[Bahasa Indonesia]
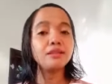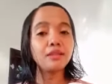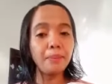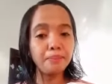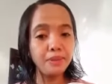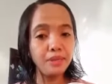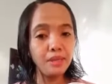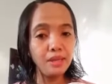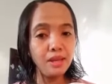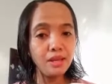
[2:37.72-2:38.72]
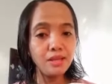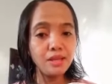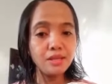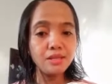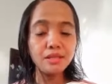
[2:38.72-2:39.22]
Tapi
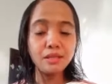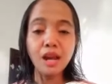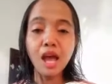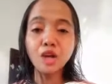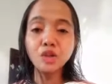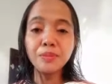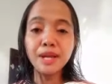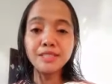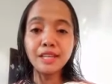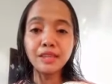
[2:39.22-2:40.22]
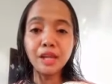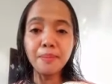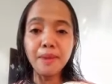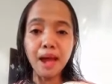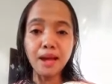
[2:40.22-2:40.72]
setelah aku belajar
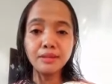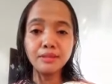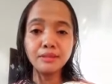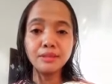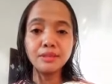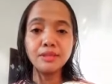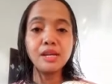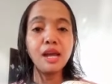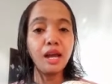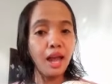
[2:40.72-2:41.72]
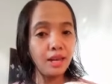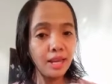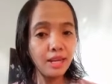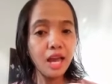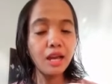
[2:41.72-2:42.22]
terbang,
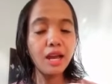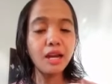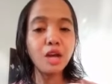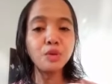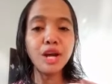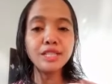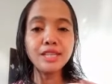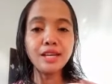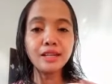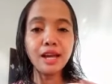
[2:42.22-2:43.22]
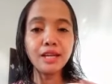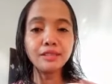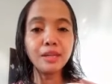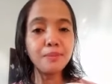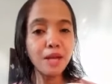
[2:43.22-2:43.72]
kalian akan aku
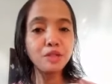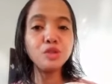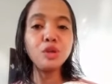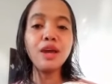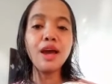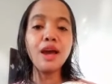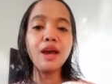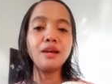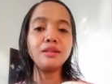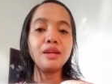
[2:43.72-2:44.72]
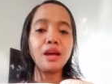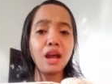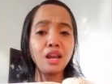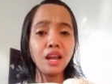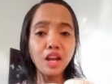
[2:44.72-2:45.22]
ajarkan terbang juga.
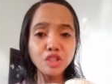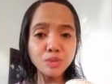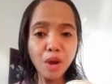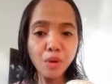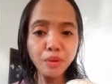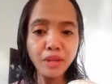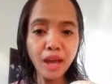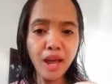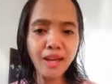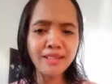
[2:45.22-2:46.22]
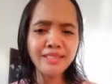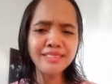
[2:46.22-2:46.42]
Kalian harus mau ya.